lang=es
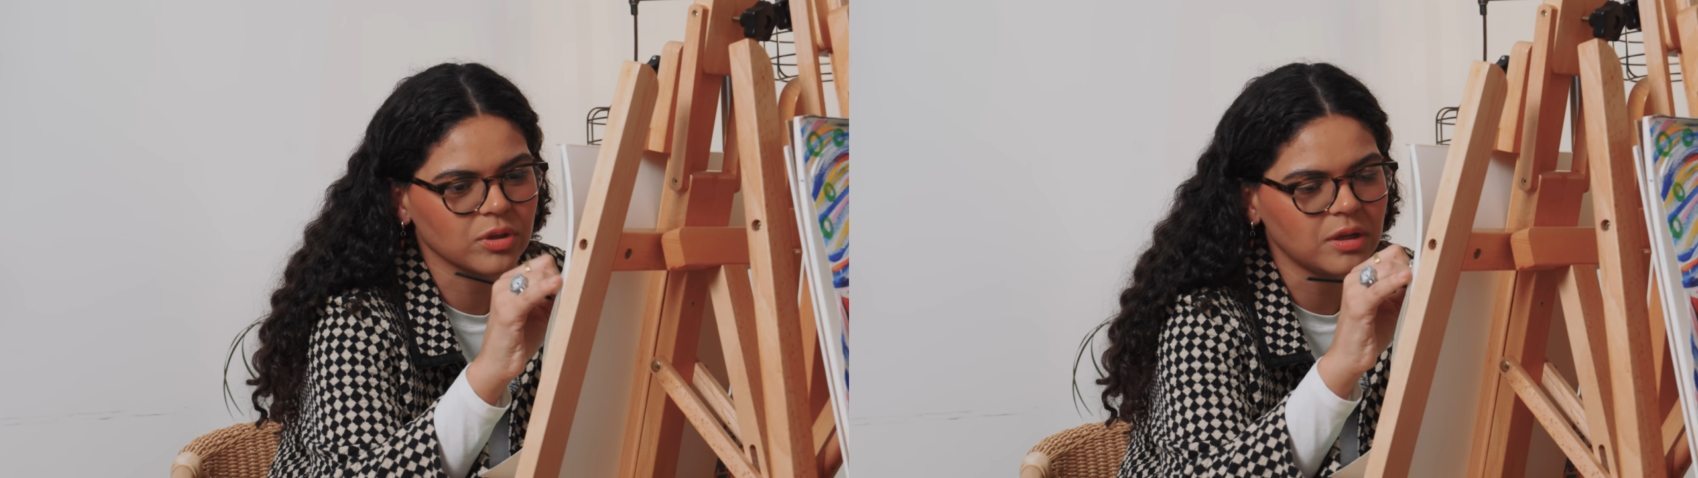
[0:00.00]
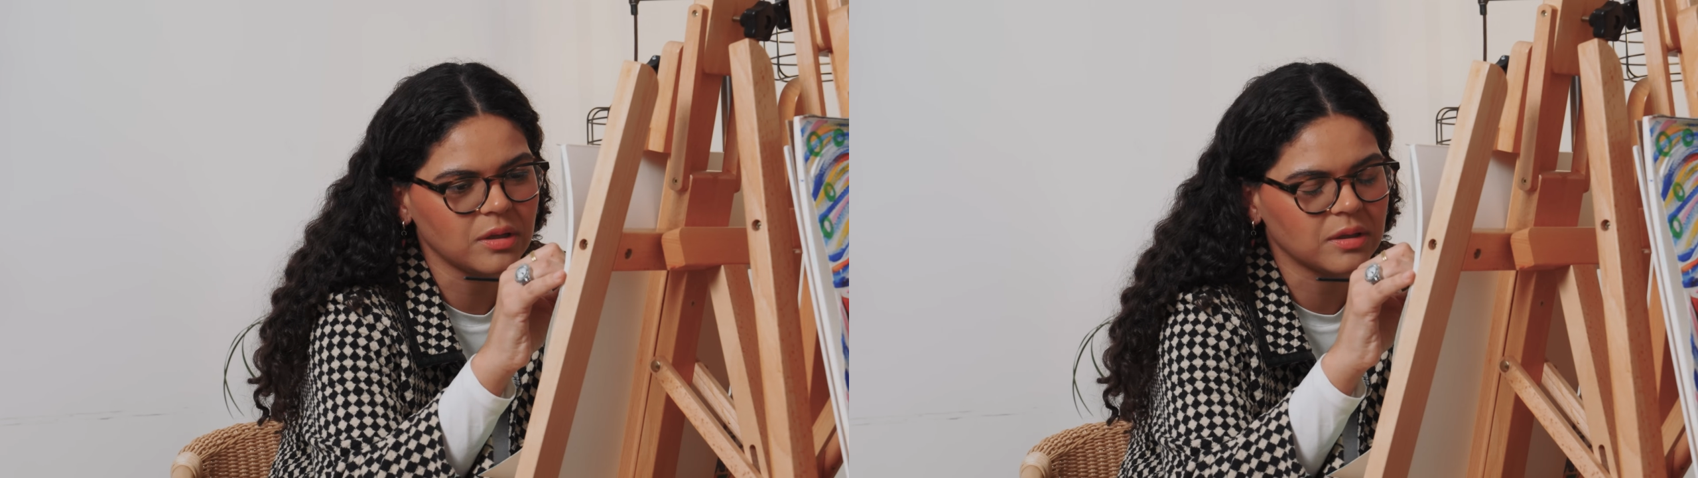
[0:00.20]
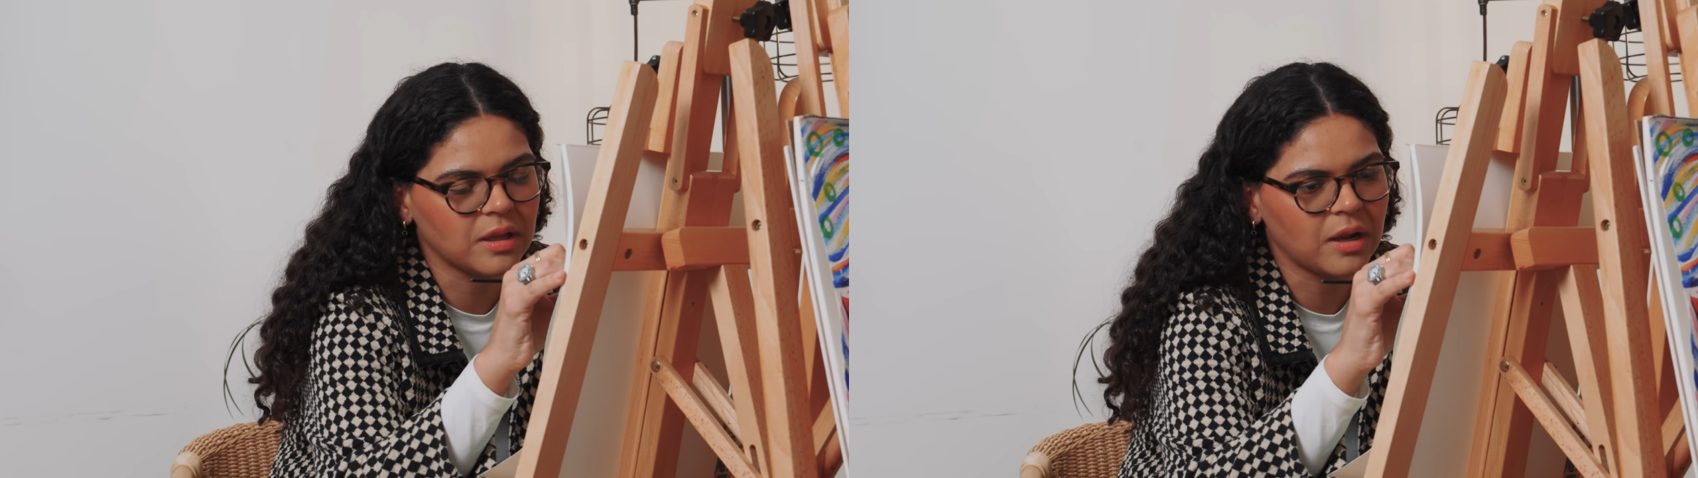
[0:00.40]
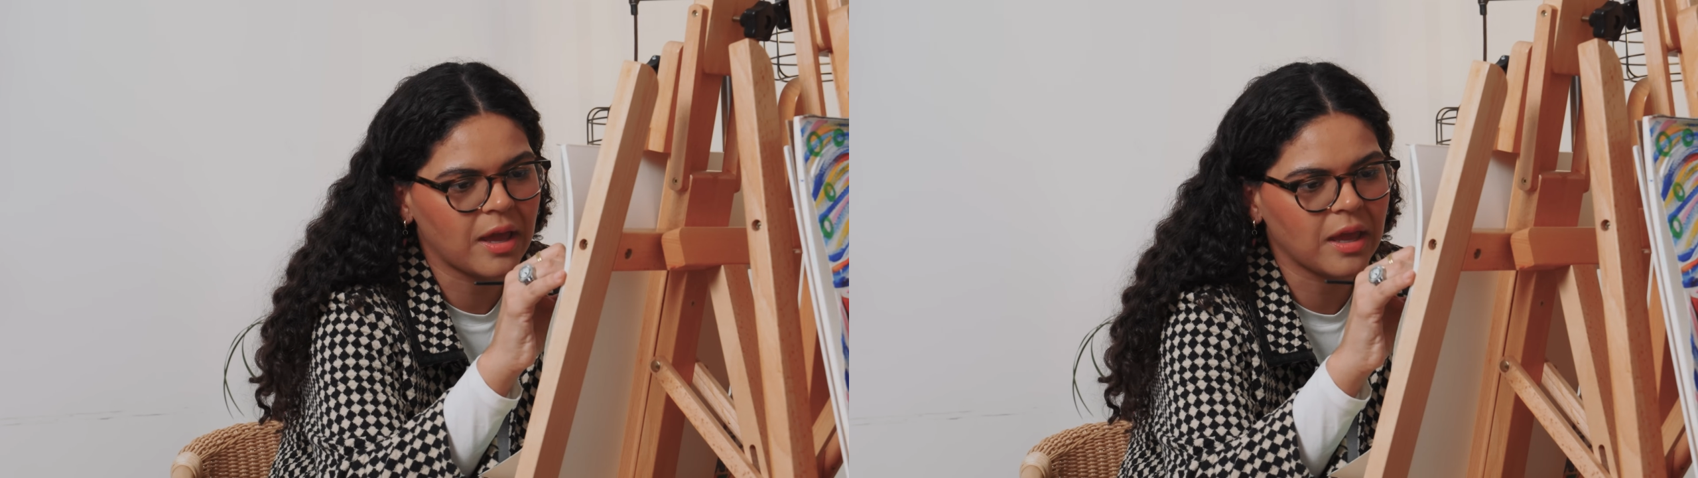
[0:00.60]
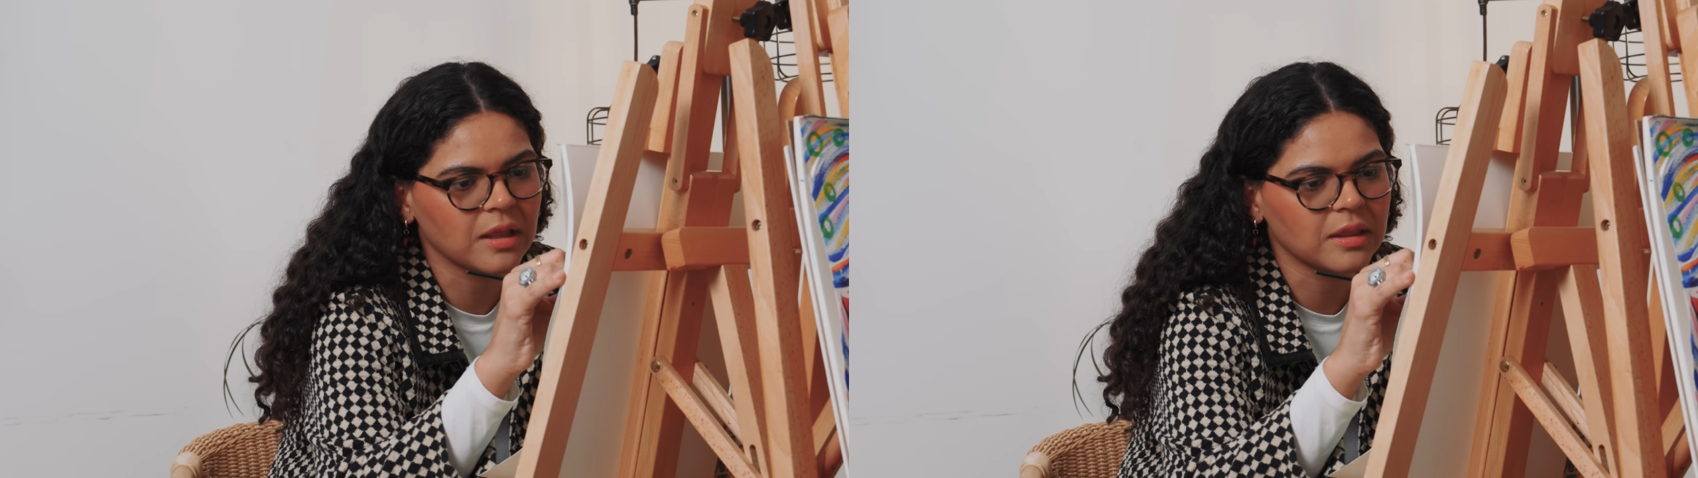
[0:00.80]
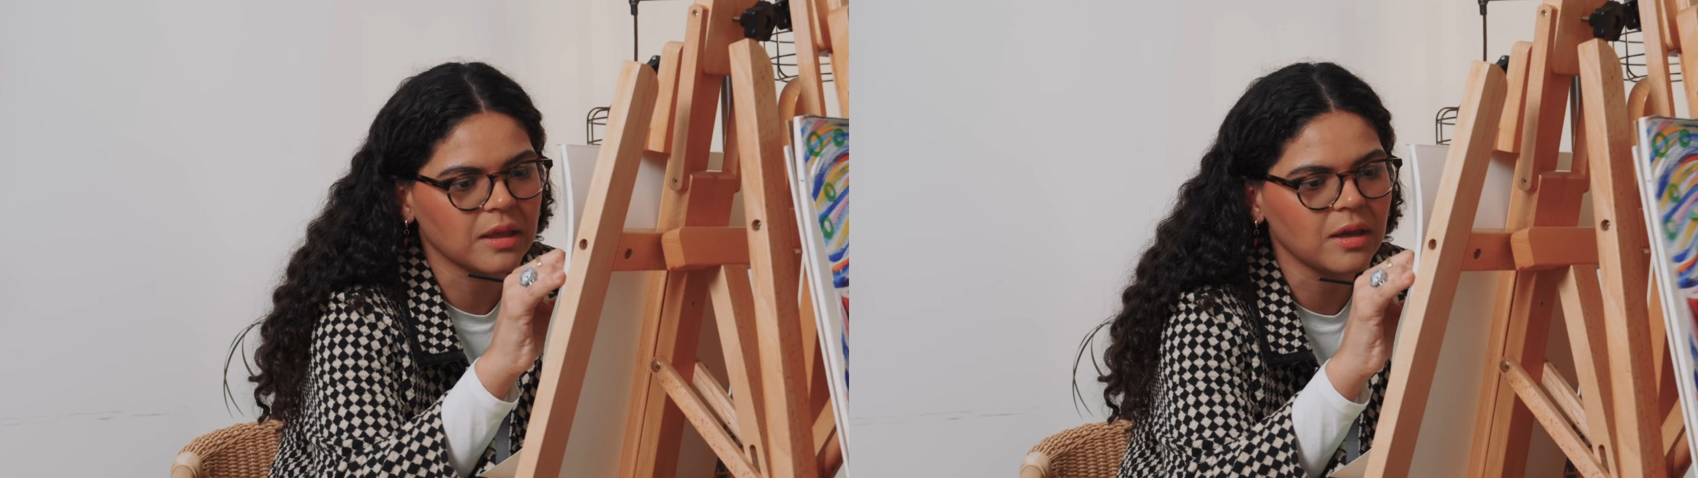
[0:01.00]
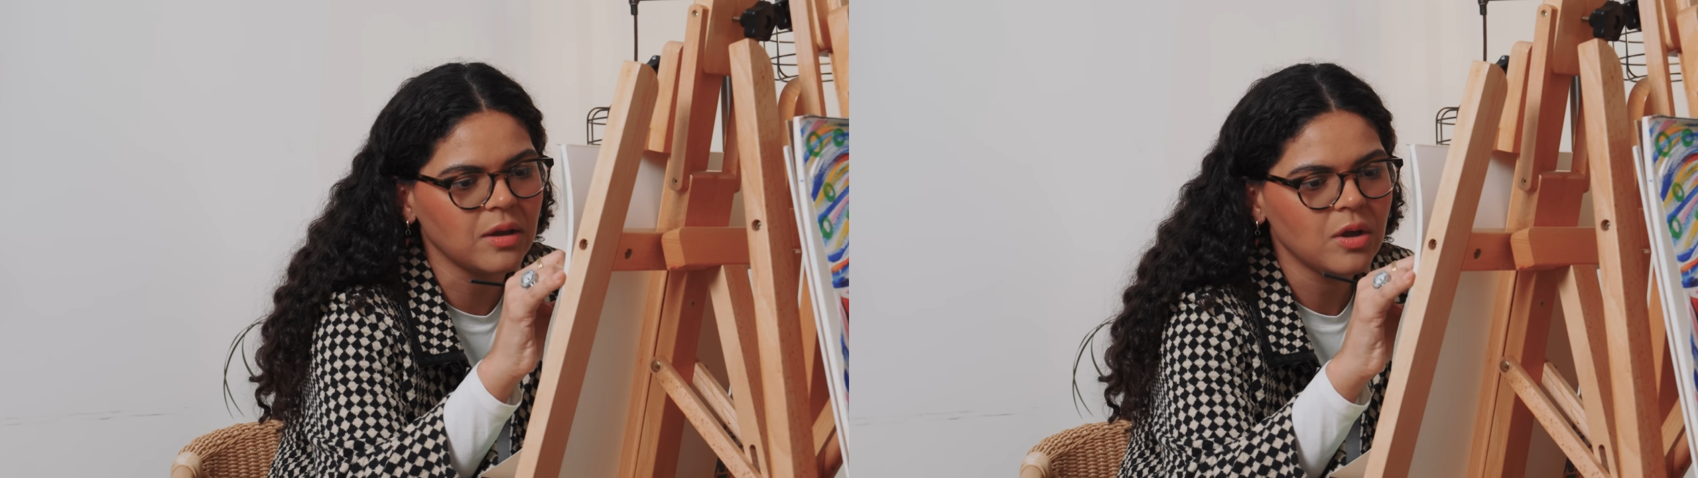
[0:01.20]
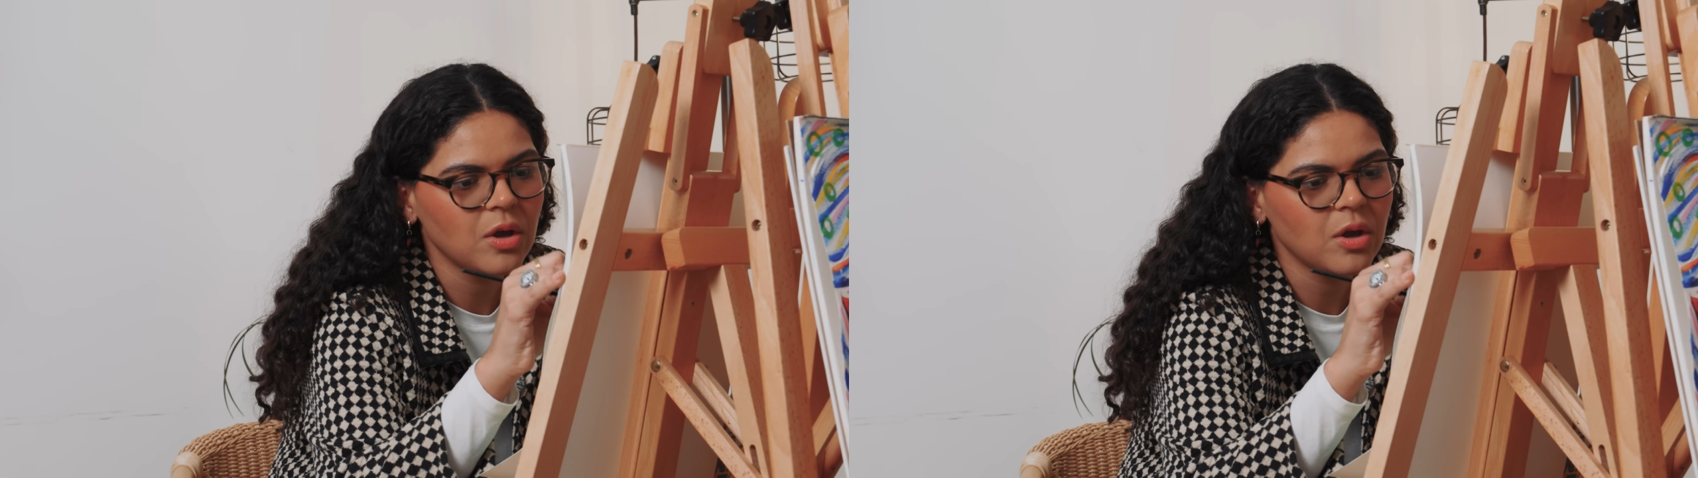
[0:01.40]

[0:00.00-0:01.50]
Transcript: de la gente